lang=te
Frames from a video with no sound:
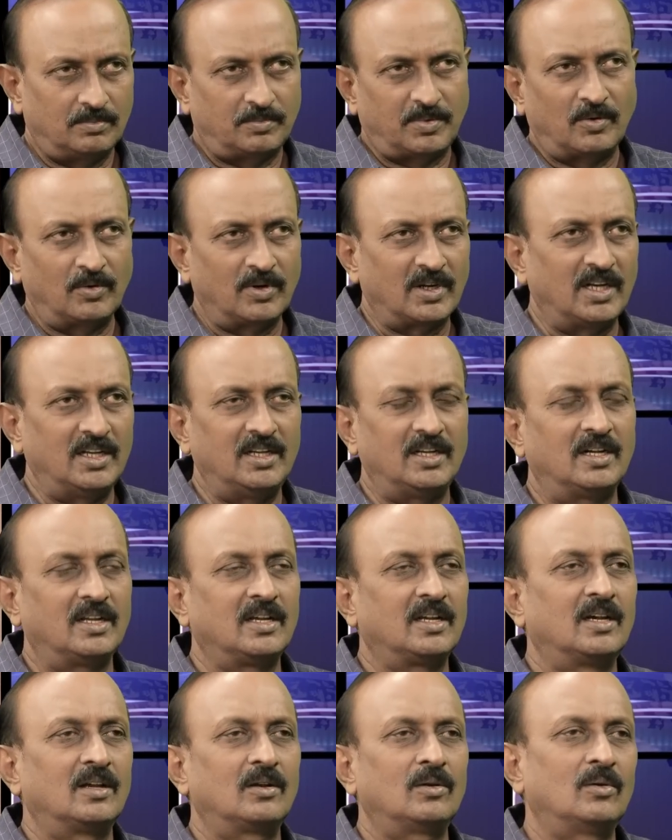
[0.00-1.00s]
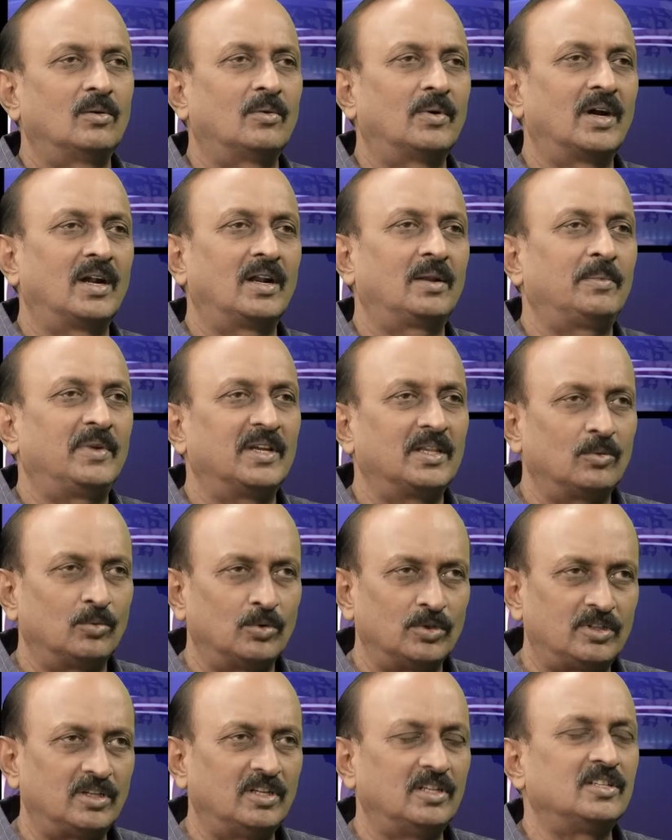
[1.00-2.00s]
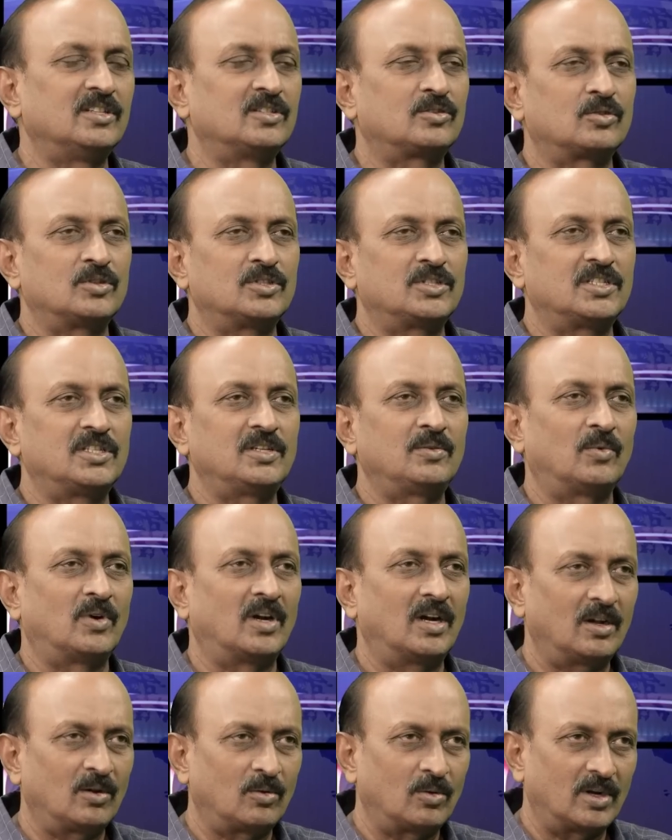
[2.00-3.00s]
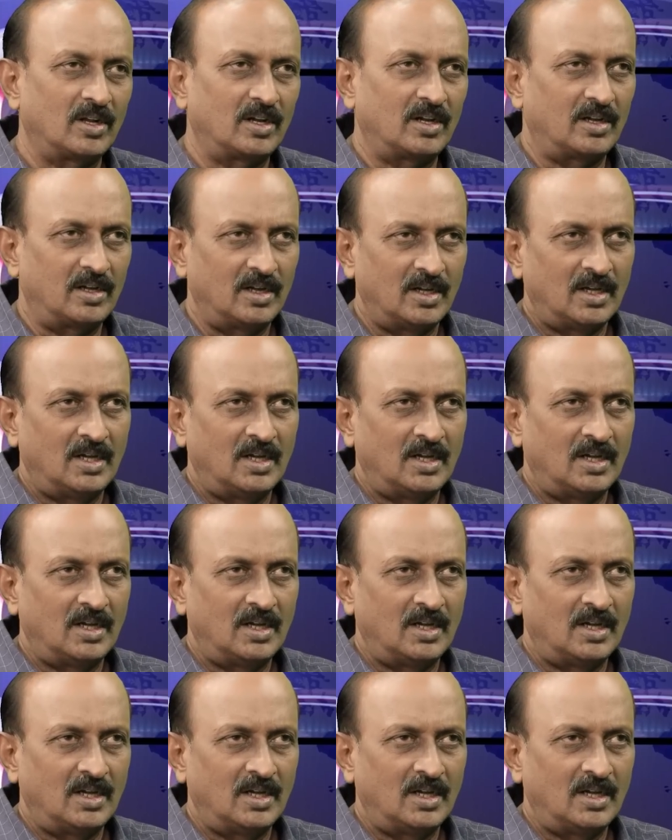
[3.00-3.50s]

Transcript: పవన్ కళ్యాణ్ గారు వాళ్ళ మీద ఒత్తిడి తీసుకొచ్చి వాళ్ళని కూడా